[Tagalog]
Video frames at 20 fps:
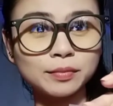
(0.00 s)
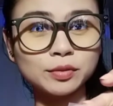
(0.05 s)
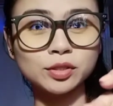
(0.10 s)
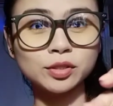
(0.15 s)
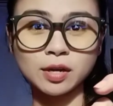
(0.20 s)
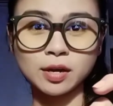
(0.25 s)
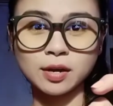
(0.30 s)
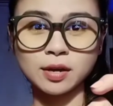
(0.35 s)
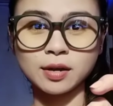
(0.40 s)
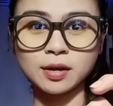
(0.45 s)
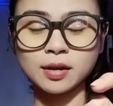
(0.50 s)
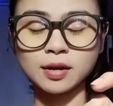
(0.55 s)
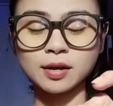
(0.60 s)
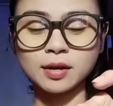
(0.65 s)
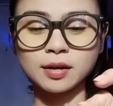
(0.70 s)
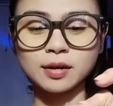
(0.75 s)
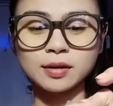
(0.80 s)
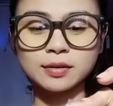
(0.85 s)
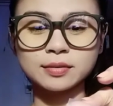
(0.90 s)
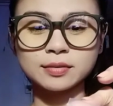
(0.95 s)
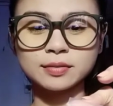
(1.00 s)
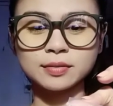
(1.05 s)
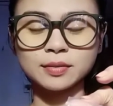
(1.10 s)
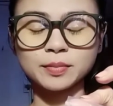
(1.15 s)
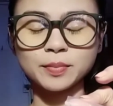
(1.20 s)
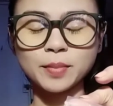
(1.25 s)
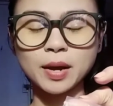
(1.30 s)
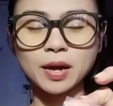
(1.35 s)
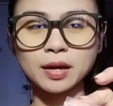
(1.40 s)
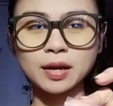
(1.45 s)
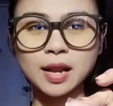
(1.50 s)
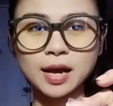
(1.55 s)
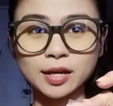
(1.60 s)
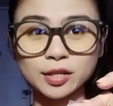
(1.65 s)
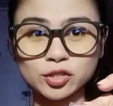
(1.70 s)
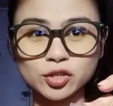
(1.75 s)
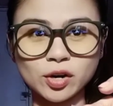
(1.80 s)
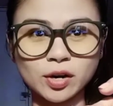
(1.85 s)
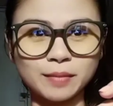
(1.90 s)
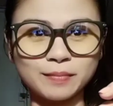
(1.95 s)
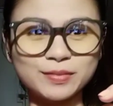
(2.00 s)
siyang pang luck charm.